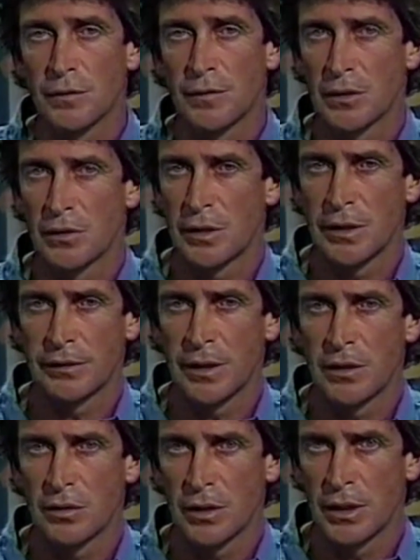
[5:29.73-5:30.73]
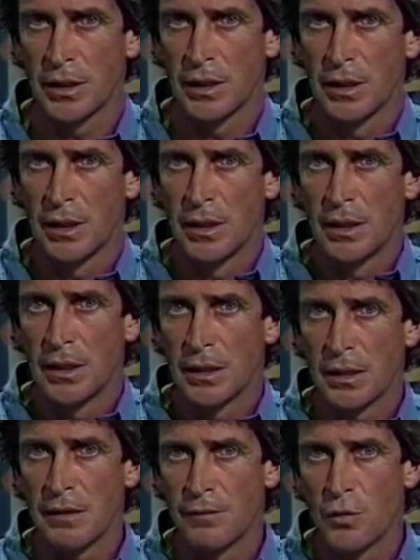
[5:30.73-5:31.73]
paso de Manuel por Ecuador lo
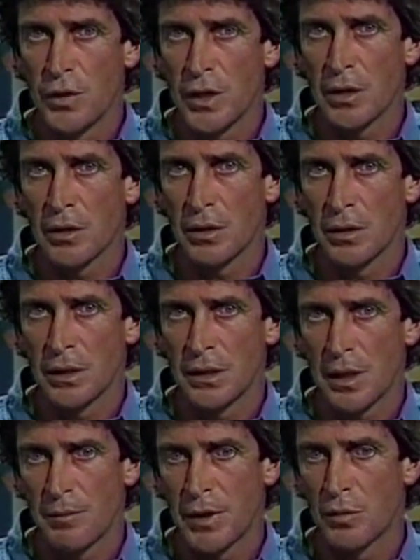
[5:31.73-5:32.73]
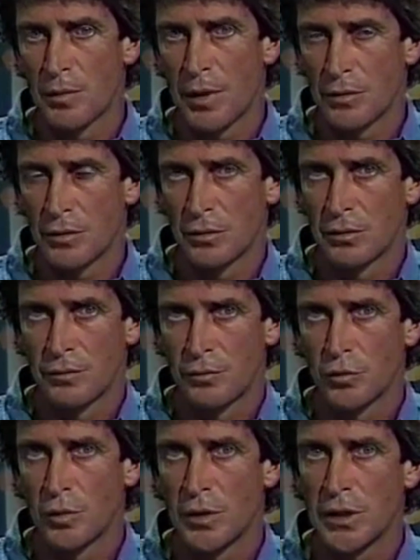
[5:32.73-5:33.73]
llevó a Argentina de 2001 a
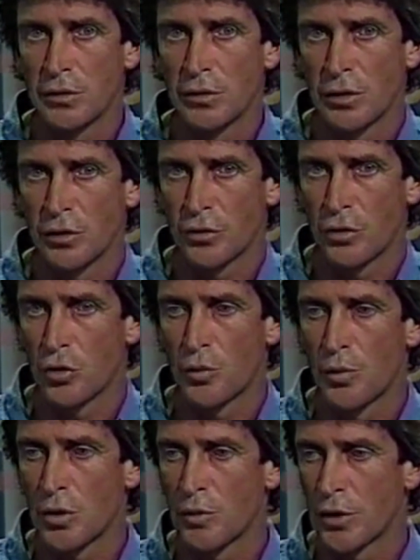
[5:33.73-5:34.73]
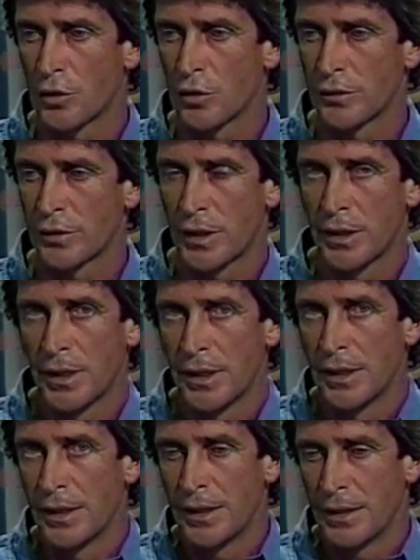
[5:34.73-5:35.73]
2003, a San Lorenzo de Almagro y a River
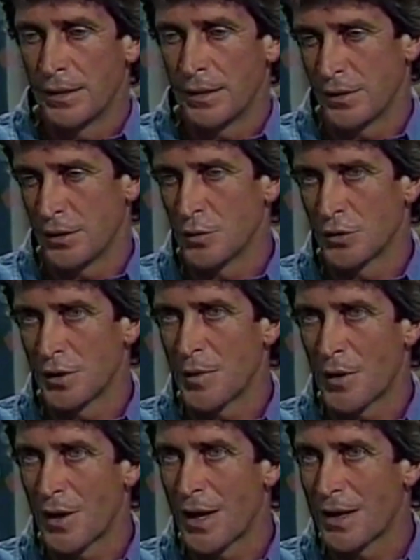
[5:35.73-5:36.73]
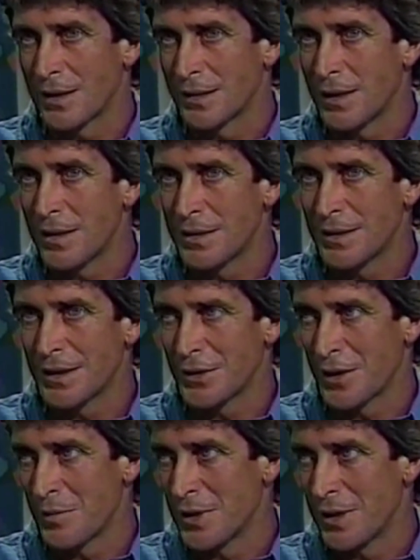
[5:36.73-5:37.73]
Plate. Con San Lorenzo ganó
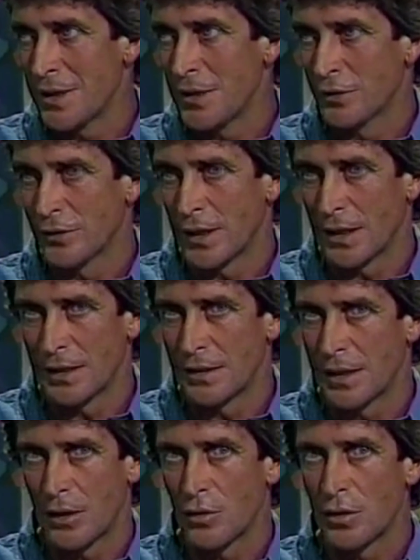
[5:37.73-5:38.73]
el campeonato de clausura del